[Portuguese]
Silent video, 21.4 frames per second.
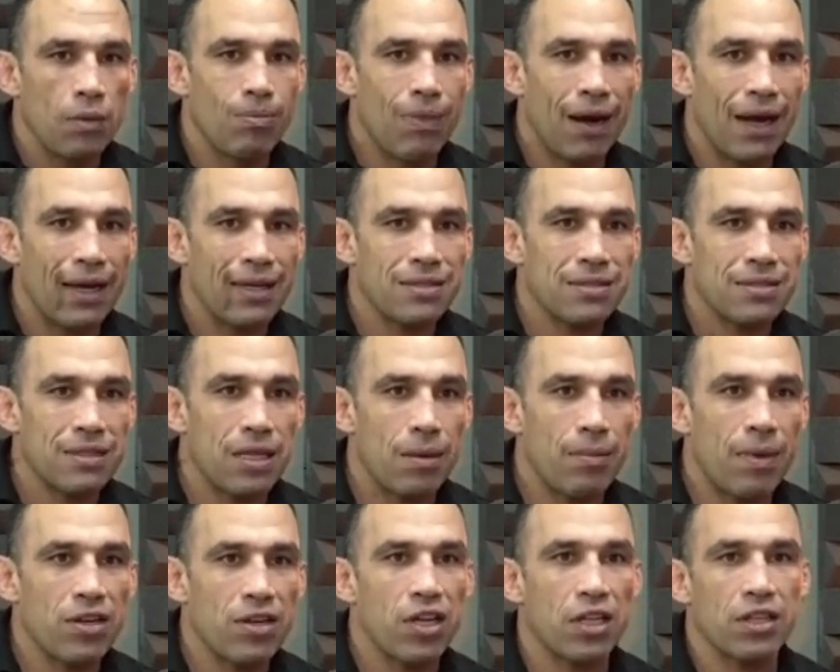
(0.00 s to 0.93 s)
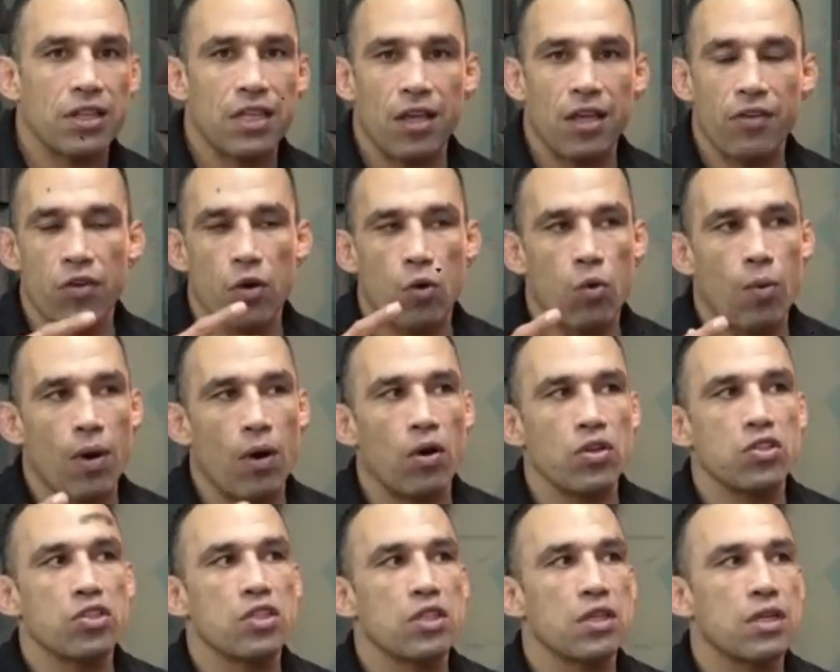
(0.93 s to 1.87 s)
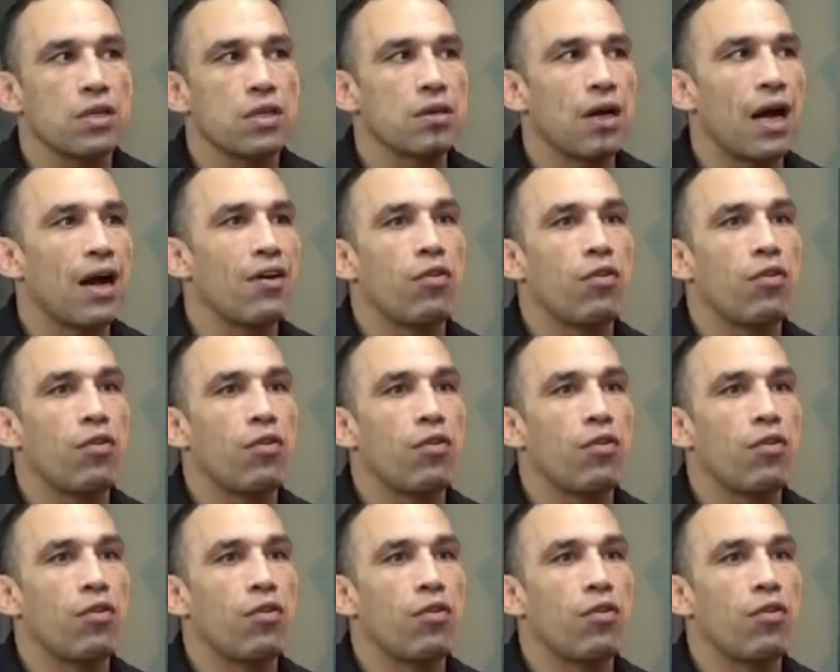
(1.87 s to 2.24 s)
mas também já teve alguma coisa de,